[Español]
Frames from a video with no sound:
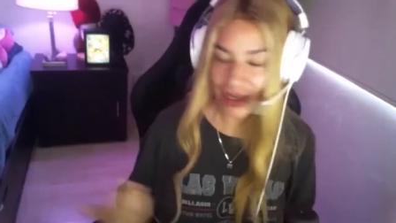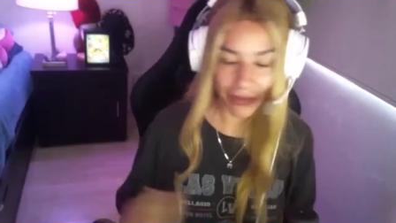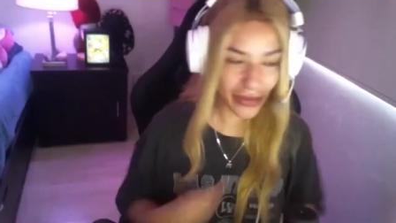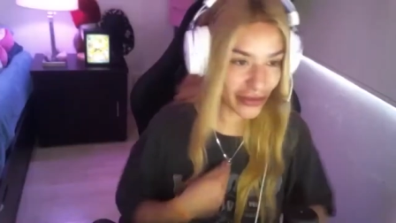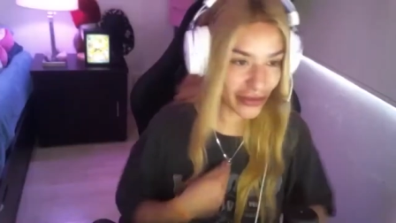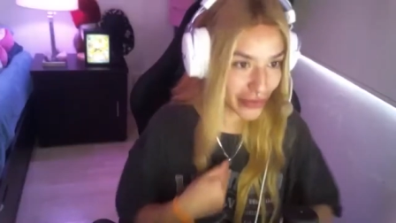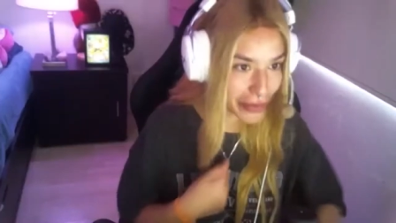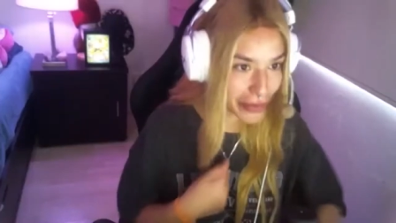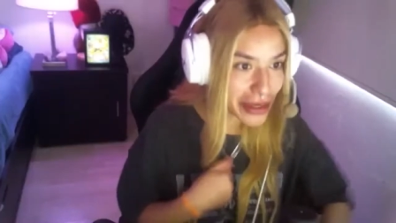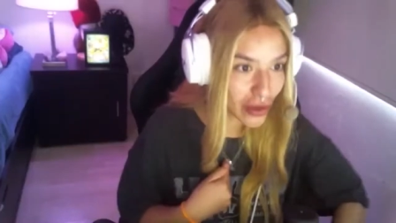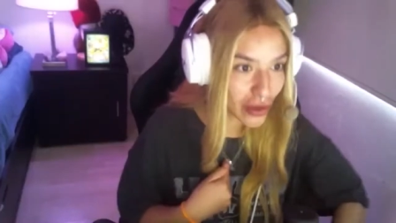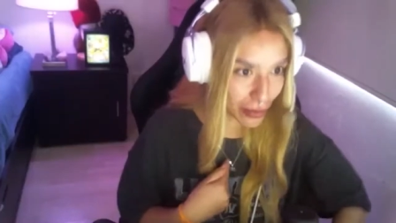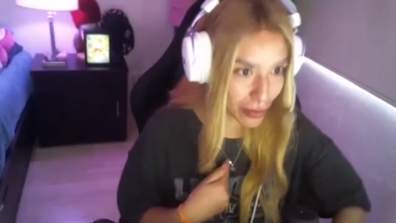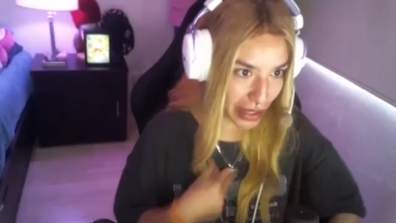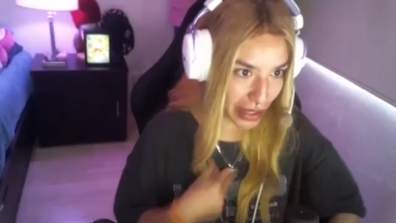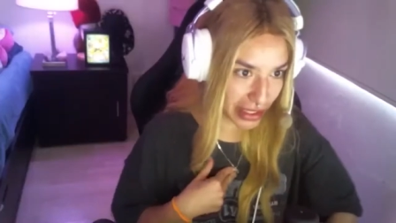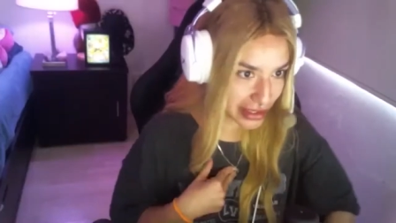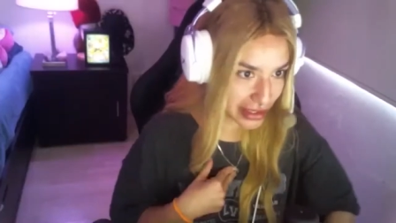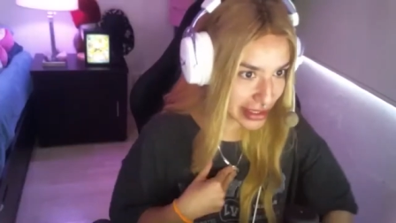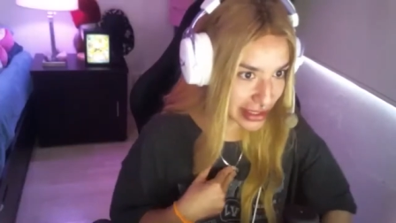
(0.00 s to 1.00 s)
pero fue mi
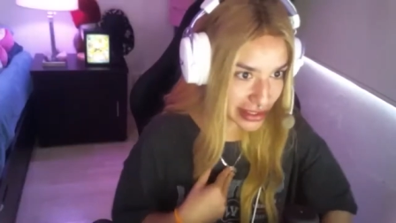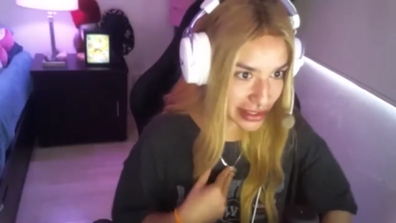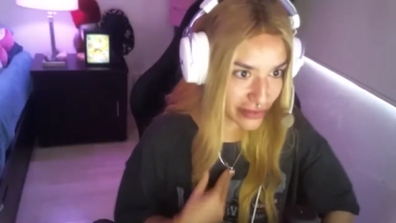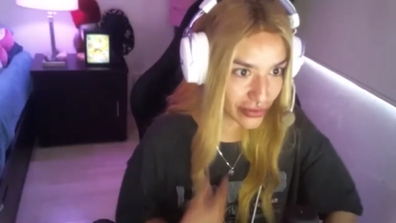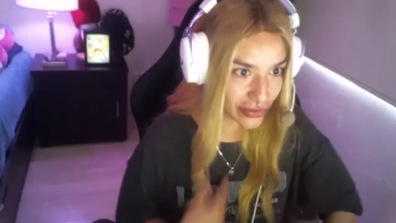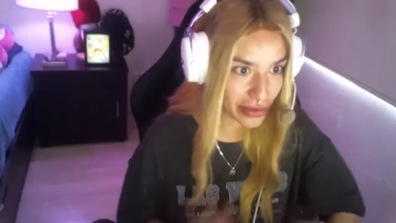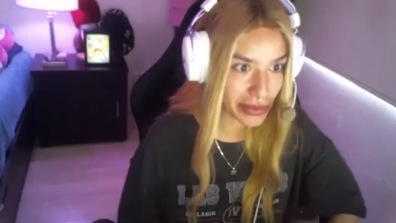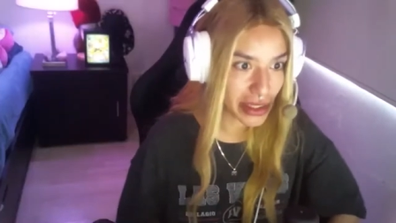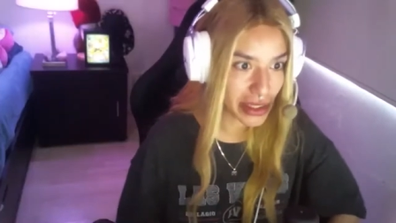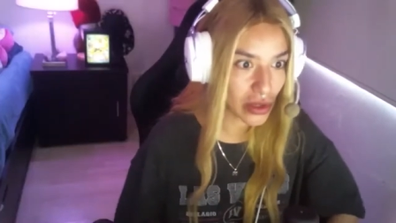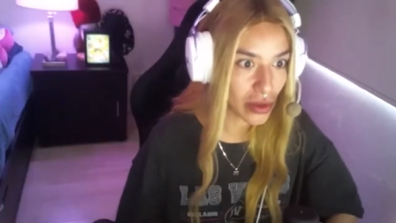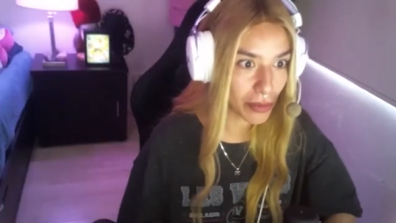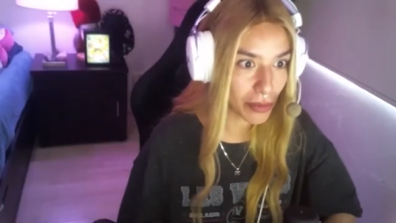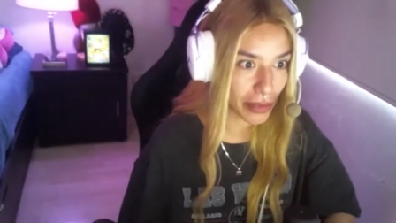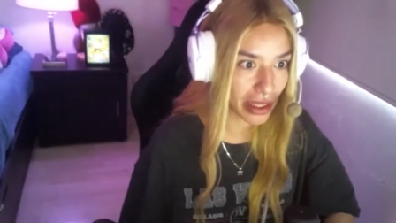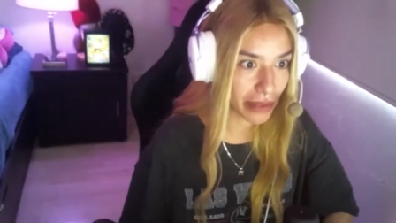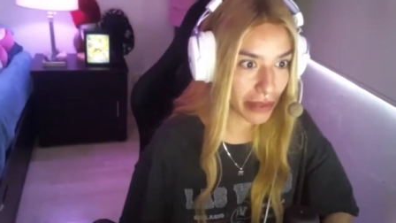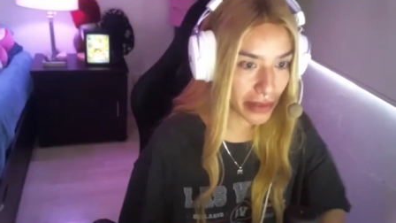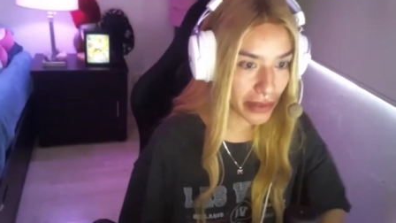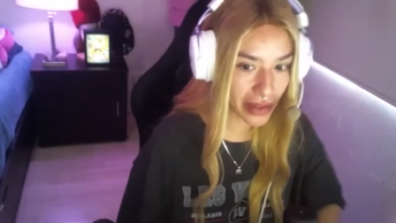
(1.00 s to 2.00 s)
culpa, esta sí fue mi
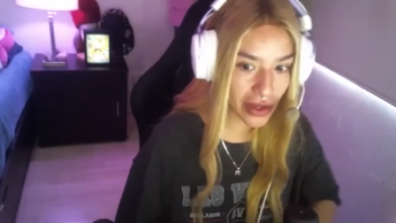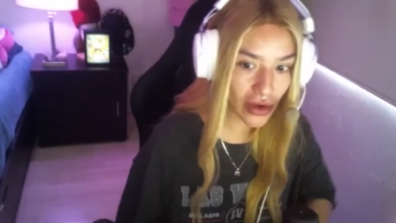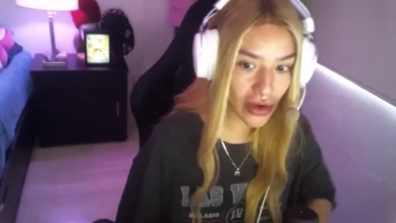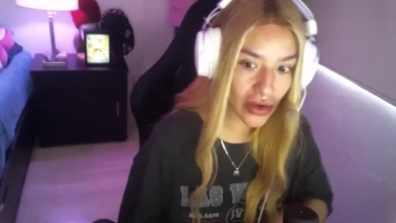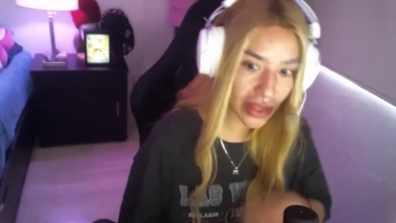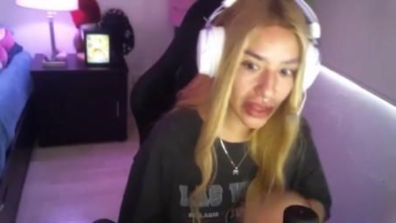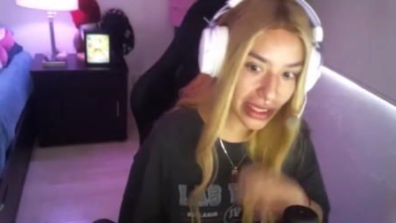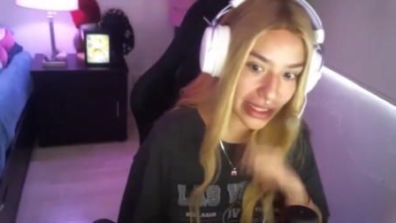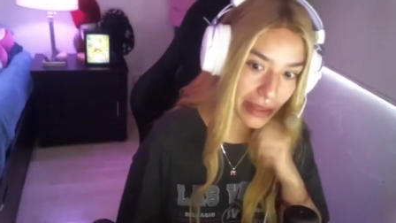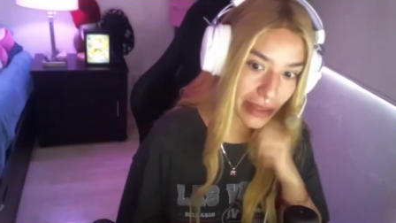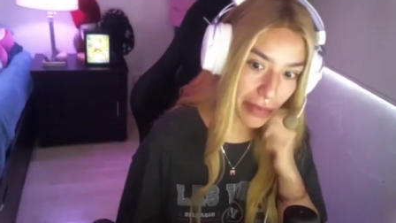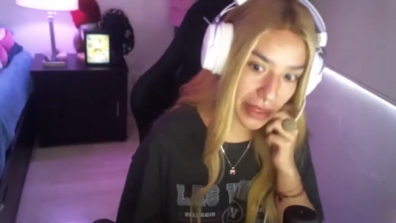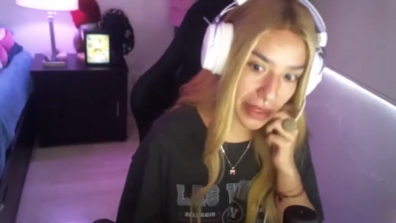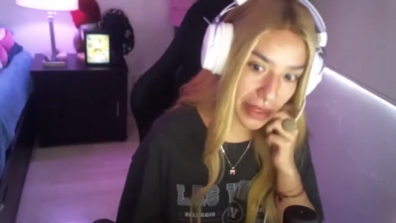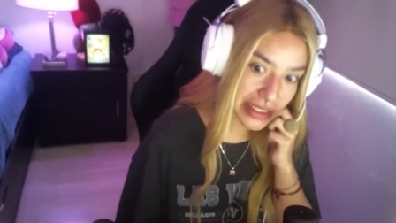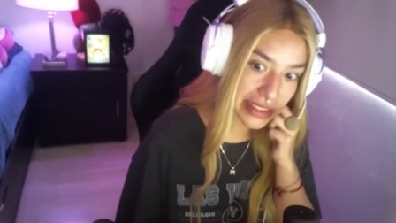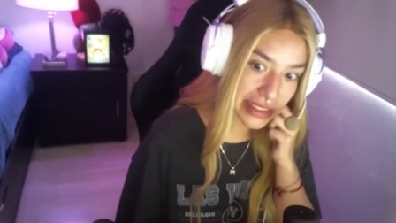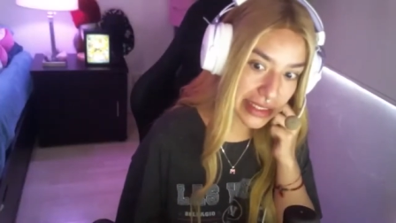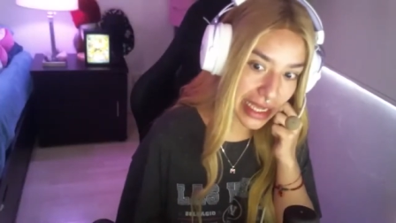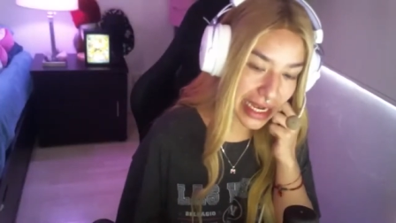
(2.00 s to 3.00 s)
culpa. Me dijo, oye, ¿qué te
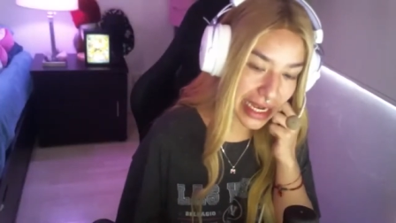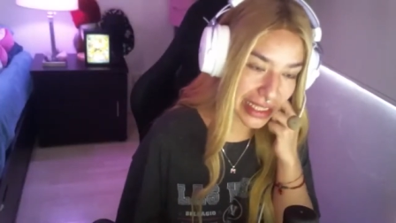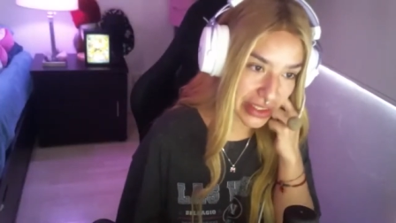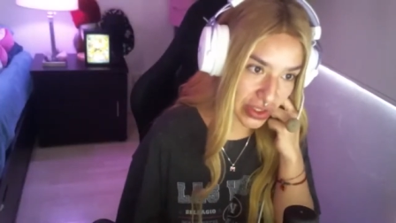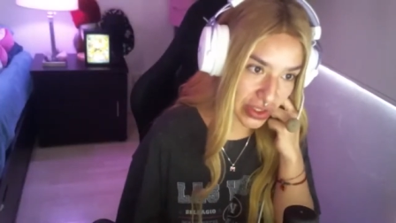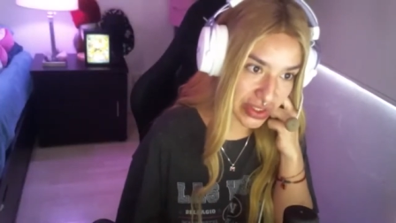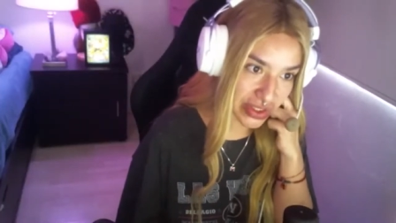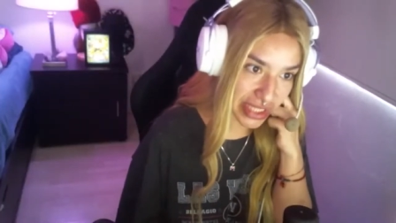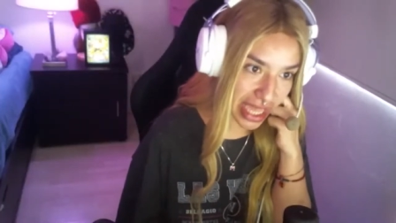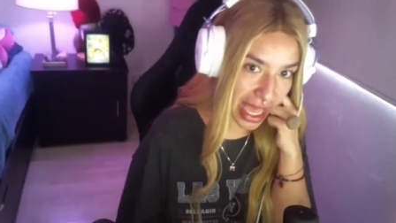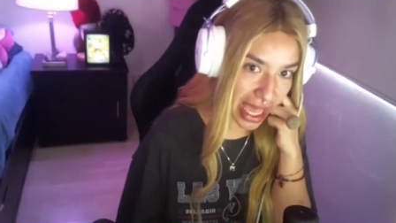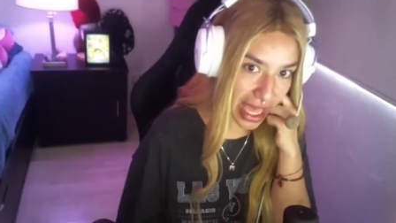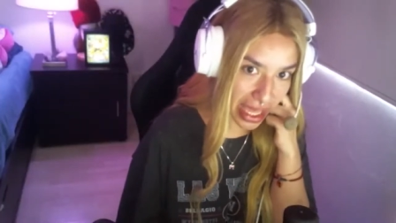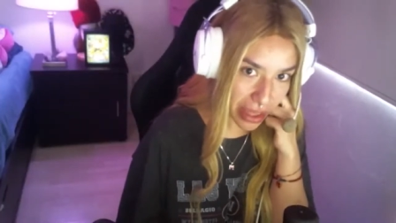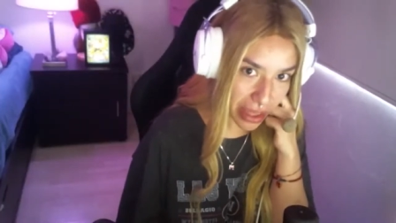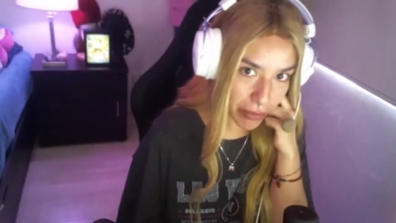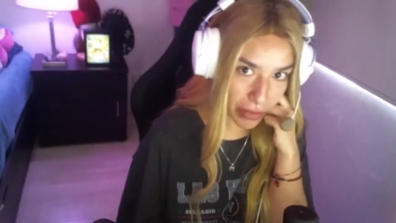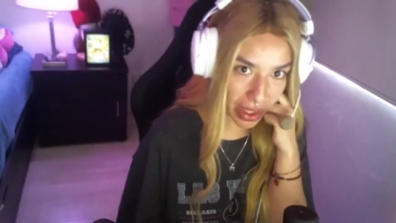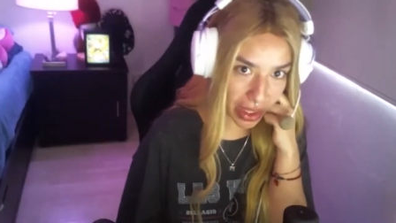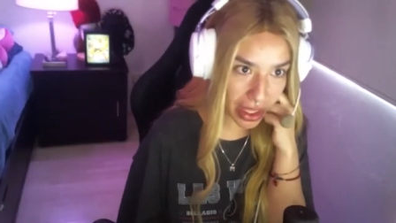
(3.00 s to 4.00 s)
parece si a las 11
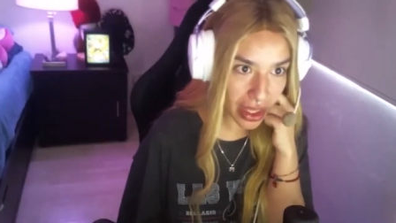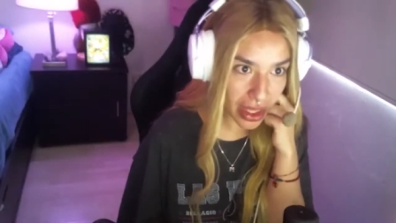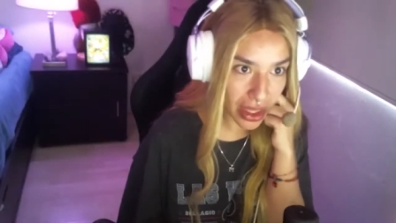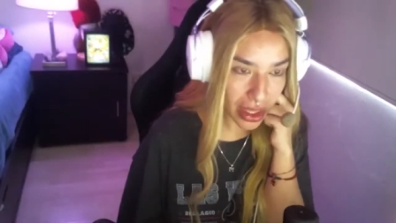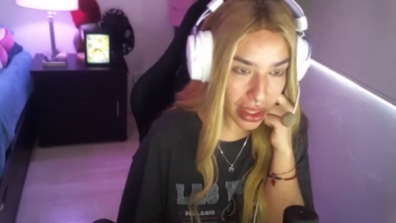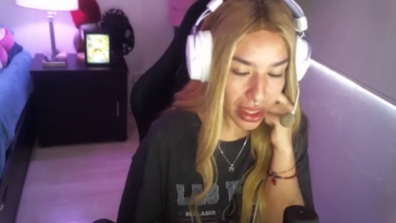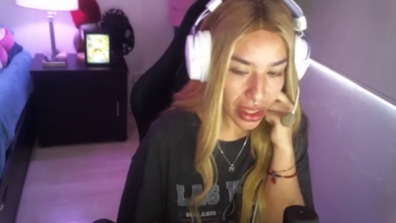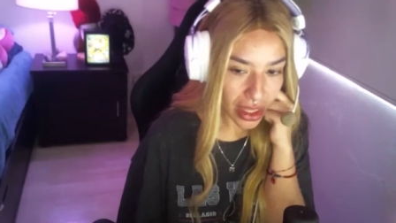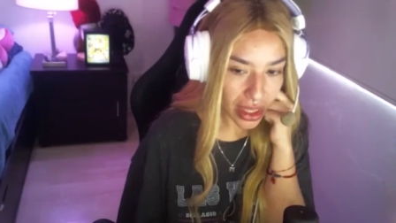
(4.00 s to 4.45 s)
a.m.